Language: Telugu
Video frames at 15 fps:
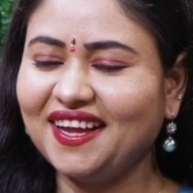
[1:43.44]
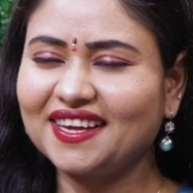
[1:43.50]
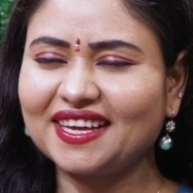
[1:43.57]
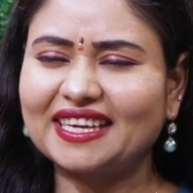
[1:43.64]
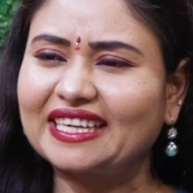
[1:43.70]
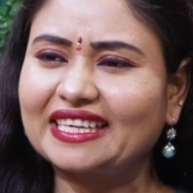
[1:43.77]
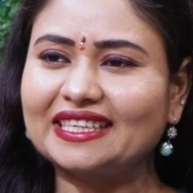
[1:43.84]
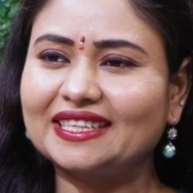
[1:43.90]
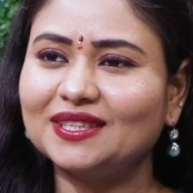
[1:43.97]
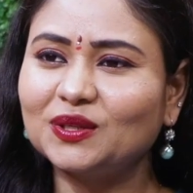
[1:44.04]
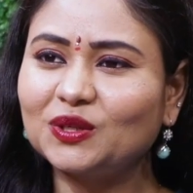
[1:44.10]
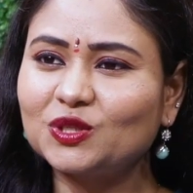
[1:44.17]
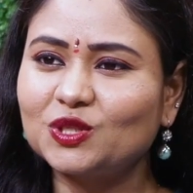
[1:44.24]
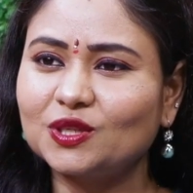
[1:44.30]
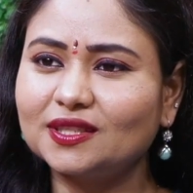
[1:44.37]
కానీ ఎక్కడైనా
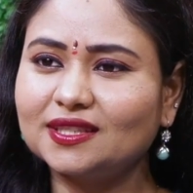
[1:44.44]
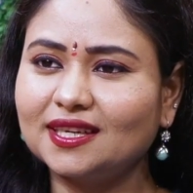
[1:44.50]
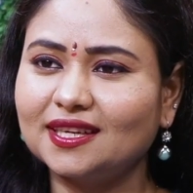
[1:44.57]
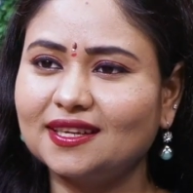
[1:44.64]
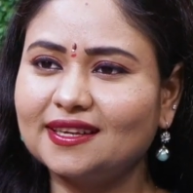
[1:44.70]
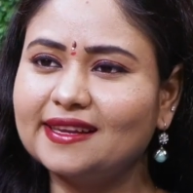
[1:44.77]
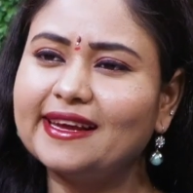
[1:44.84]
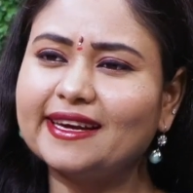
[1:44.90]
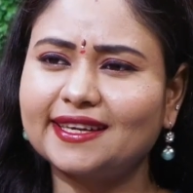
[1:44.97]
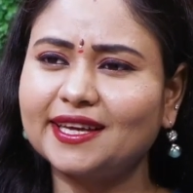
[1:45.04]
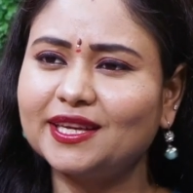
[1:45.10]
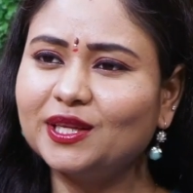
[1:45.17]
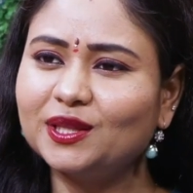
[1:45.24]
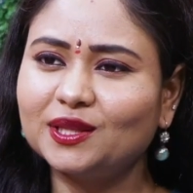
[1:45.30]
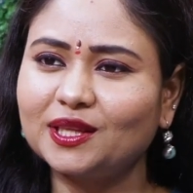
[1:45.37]
కొంచెం లేట్
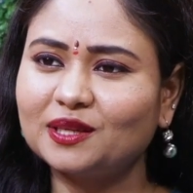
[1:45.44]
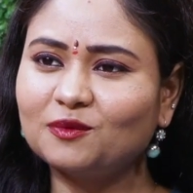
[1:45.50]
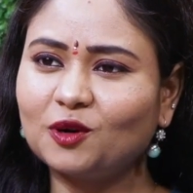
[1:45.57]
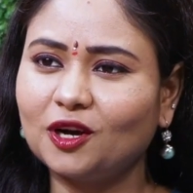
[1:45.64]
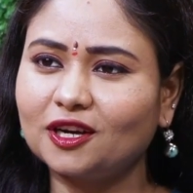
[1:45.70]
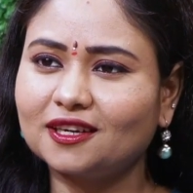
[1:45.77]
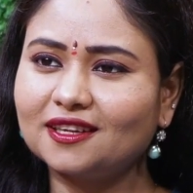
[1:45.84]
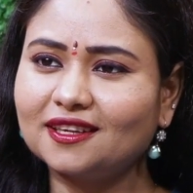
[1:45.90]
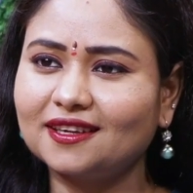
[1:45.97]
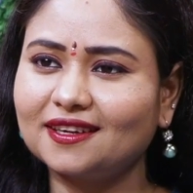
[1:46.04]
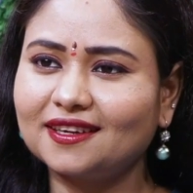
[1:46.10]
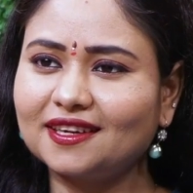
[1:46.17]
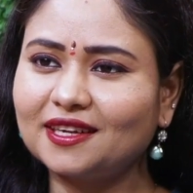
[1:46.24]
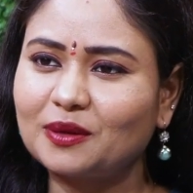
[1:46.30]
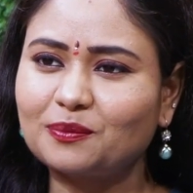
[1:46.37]
అయ్యిందేమో అన్న
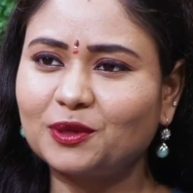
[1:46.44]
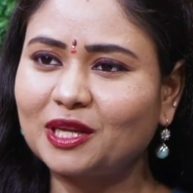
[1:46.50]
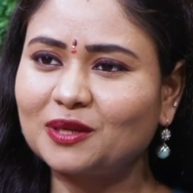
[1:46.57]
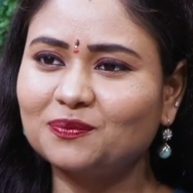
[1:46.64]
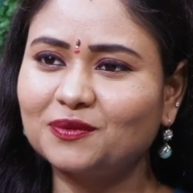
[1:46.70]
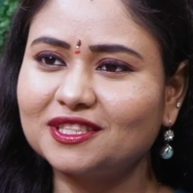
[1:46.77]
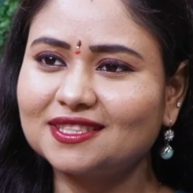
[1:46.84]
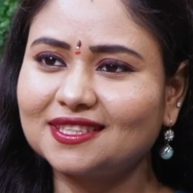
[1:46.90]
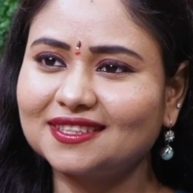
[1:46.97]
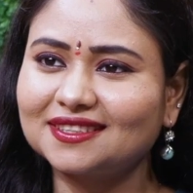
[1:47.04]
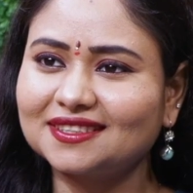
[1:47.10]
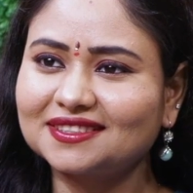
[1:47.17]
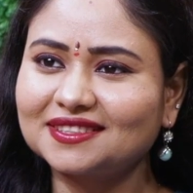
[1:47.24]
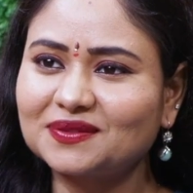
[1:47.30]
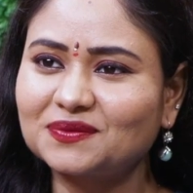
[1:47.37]
ఎప్పుడు అనిపించలేదు
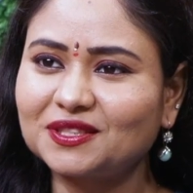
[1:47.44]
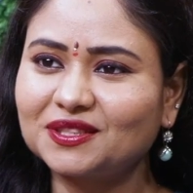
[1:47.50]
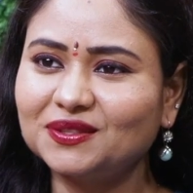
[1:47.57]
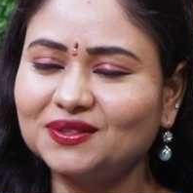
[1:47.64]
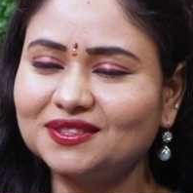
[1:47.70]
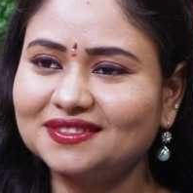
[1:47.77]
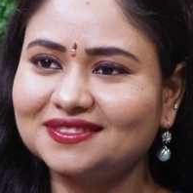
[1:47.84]
సార్ మీకు